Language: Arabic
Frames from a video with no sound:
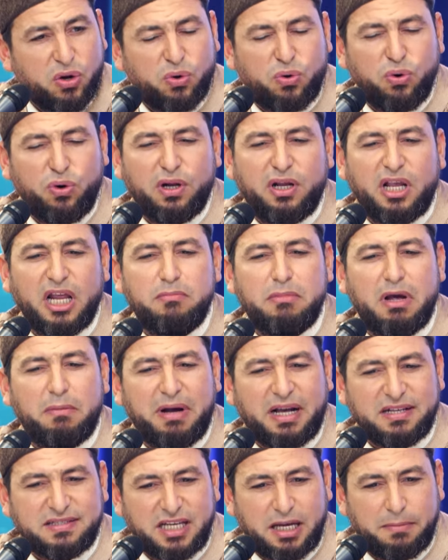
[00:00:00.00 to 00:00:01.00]
كل كلمه
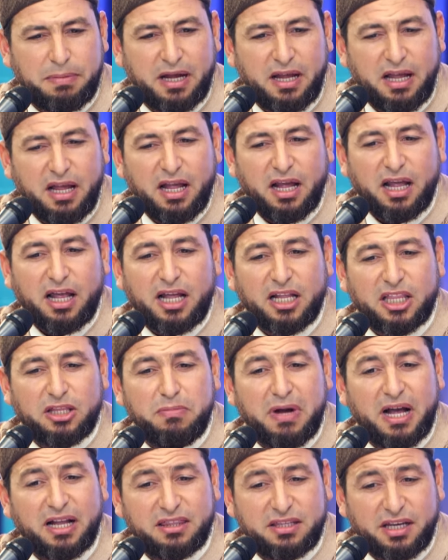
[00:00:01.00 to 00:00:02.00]
بحسابها
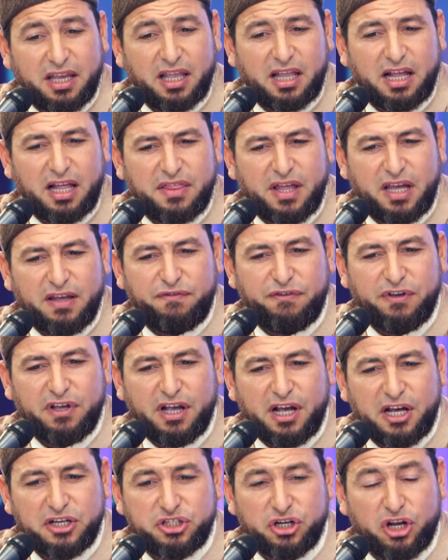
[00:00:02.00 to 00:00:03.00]
قدم هالطريق هذا فيه
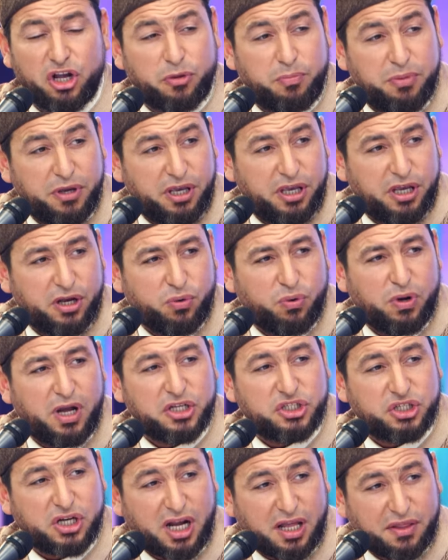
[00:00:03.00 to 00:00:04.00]
أجر كبير
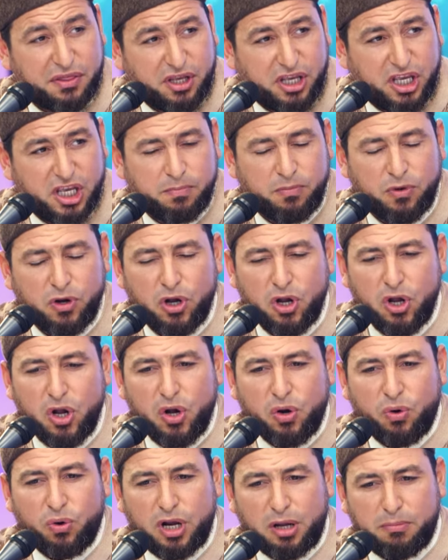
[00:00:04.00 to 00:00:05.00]
وأجر عظيم
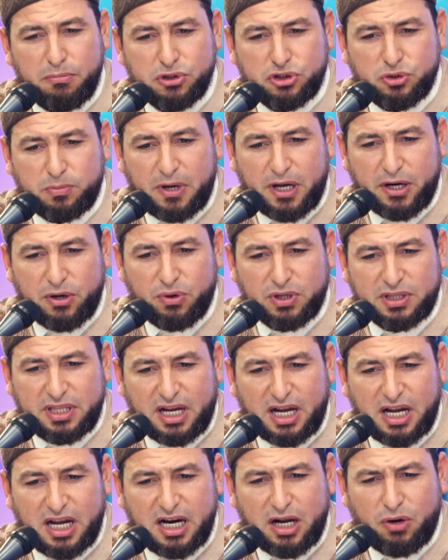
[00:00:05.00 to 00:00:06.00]
ورب سبحانه
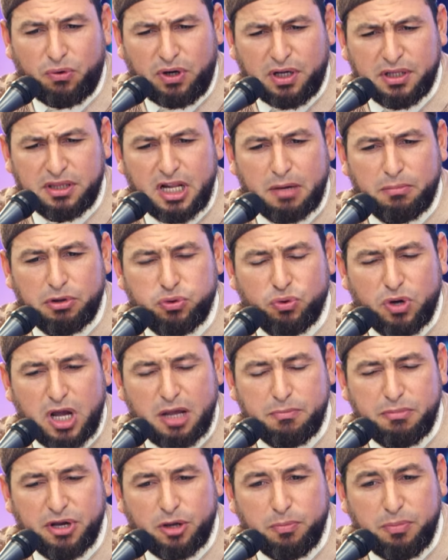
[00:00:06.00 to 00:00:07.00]
وتعالى وعدنا
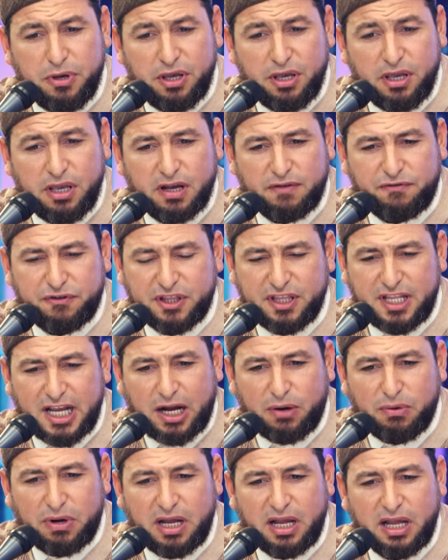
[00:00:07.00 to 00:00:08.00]
بثواب كبير في
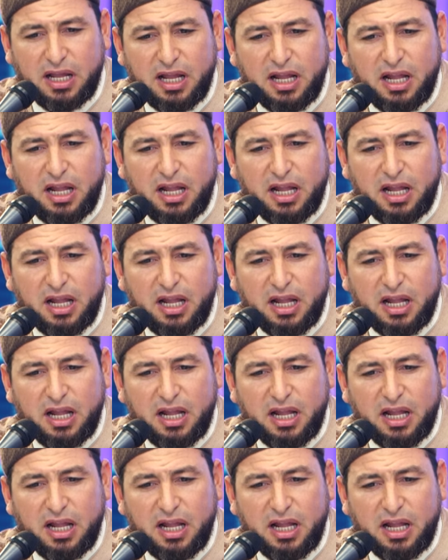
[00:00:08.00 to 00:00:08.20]
الدعوة